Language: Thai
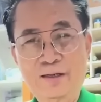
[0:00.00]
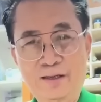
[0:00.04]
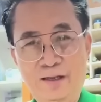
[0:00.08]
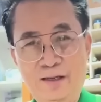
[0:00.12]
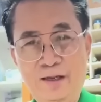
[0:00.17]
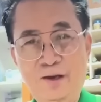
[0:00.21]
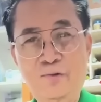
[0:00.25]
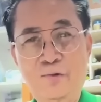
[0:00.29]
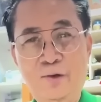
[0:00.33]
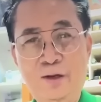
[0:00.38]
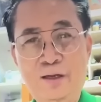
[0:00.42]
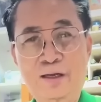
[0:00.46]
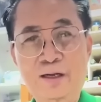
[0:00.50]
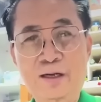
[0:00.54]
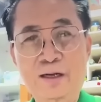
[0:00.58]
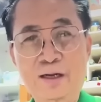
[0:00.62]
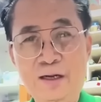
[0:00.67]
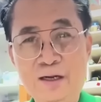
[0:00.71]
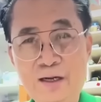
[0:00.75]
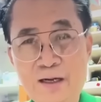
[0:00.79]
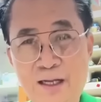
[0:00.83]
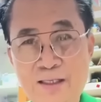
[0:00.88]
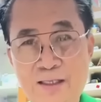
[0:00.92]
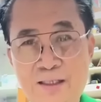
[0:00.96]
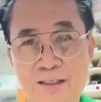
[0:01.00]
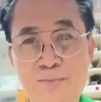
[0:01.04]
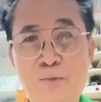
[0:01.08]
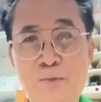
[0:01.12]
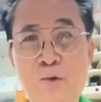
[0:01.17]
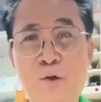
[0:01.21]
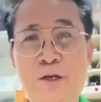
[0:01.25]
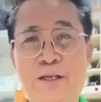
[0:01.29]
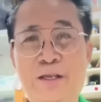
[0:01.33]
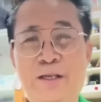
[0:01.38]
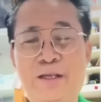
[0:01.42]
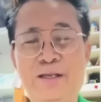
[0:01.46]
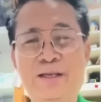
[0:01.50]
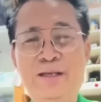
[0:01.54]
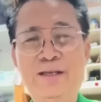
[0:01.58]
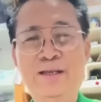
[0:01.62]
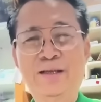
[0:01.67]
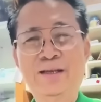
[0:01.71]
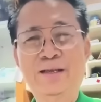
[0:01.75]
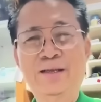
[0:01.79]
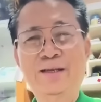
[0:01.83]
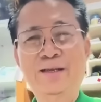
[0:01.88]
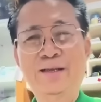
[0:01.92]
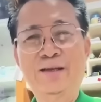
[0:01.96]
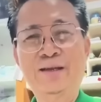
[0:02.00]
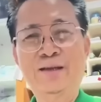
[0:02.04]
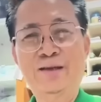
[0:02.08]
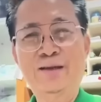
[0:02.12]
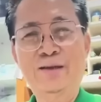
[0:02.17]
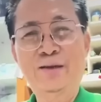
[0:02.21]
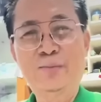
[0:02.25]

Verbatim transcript: ตนะคะ ส้มจืดจาง